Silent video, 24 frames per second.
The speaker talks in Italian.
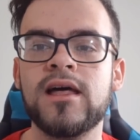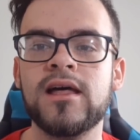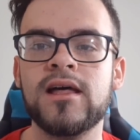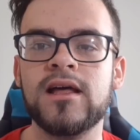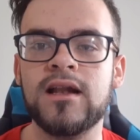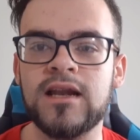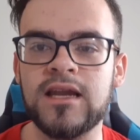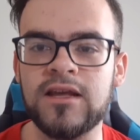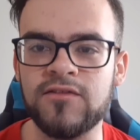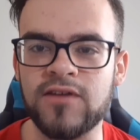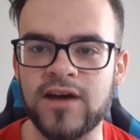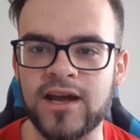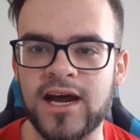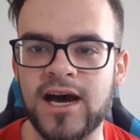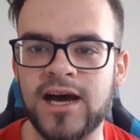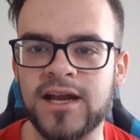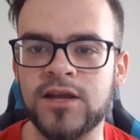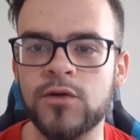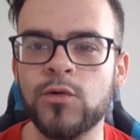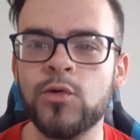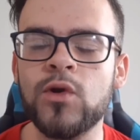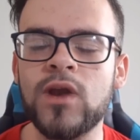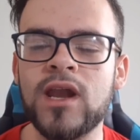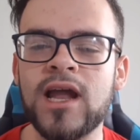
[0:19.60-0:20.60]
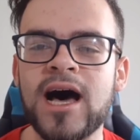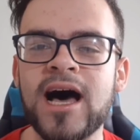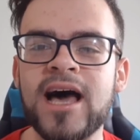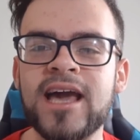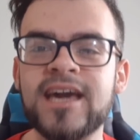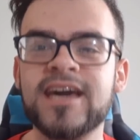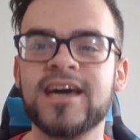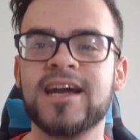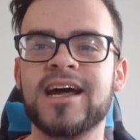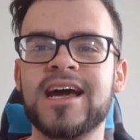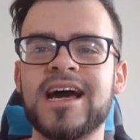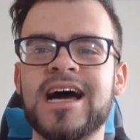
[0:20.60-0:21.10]
Liverani. Un
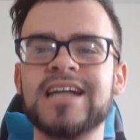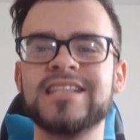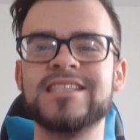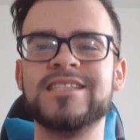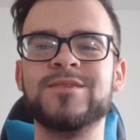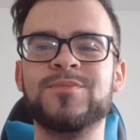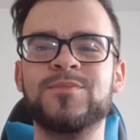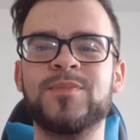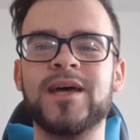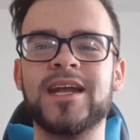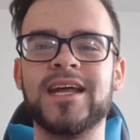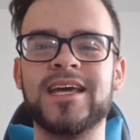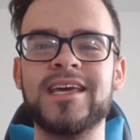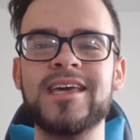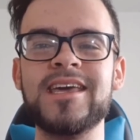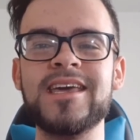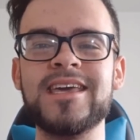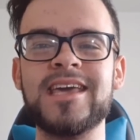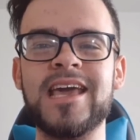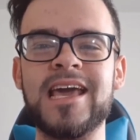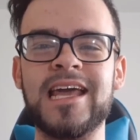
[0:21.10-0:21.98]
like ragazzi per chi